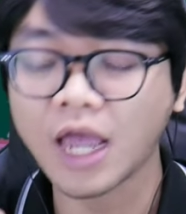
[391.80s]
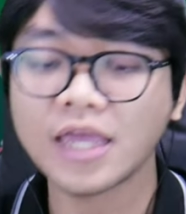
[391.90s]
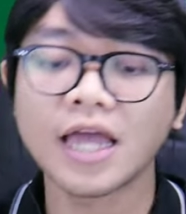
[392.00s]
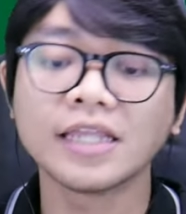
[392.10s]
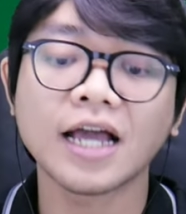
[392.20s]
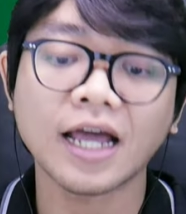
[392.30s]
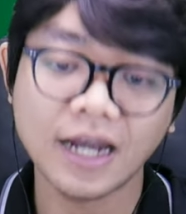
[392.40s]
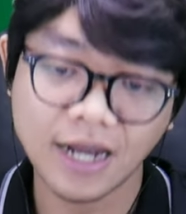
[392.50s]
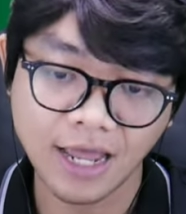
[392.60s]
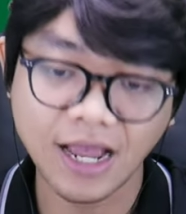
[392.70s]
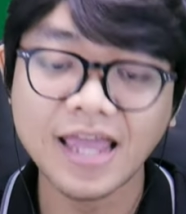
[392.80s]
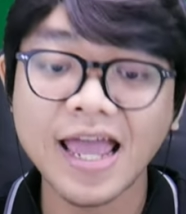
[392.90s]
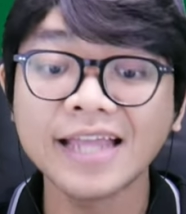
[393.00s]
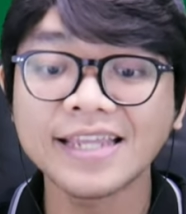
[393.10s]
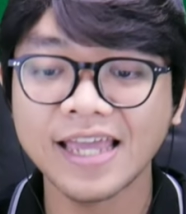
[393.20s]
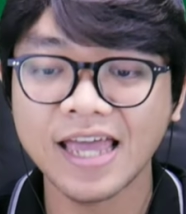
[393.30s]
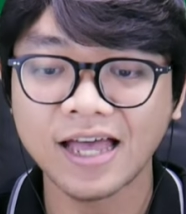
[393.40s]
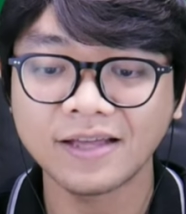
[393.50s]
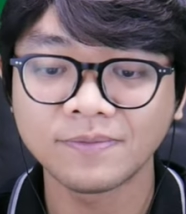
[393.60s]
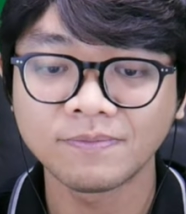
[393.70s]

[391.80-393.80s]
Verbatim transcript: kayaknya kena. Kayaknya ya.